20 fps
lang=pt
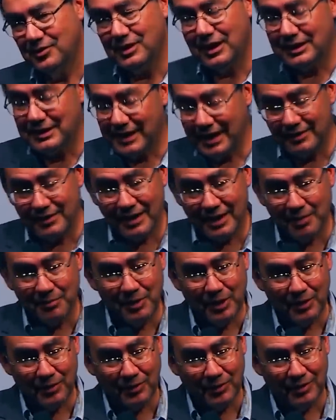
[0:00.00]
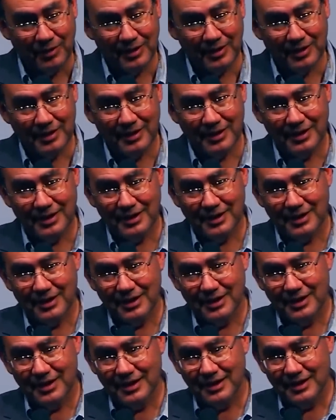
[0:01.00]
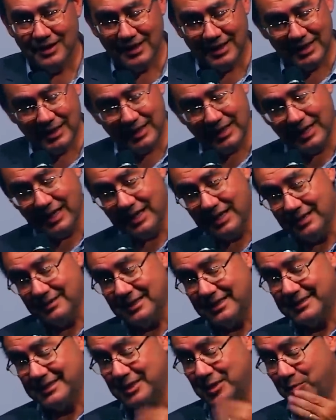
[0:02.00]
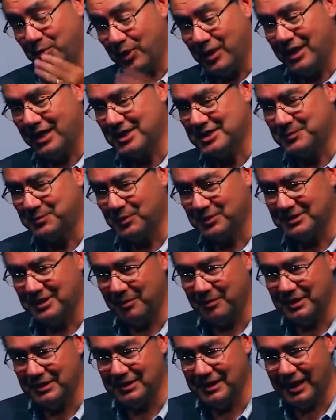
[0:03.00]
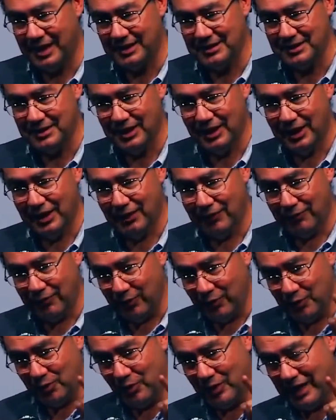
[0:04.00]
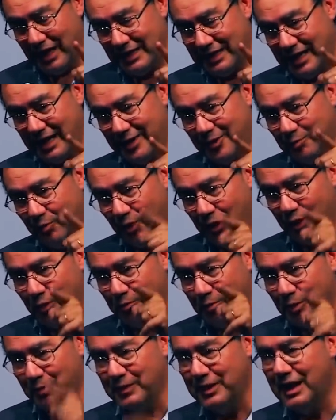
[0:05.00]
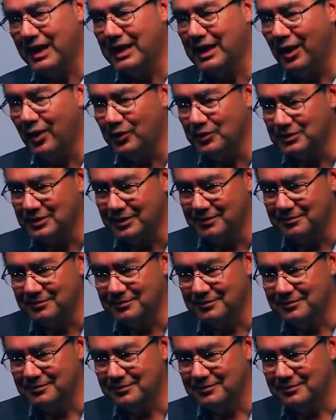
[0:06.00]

O canário era meu. E ela, querendo atribuir responsabilidade, falou que o canário morreu por minha causa.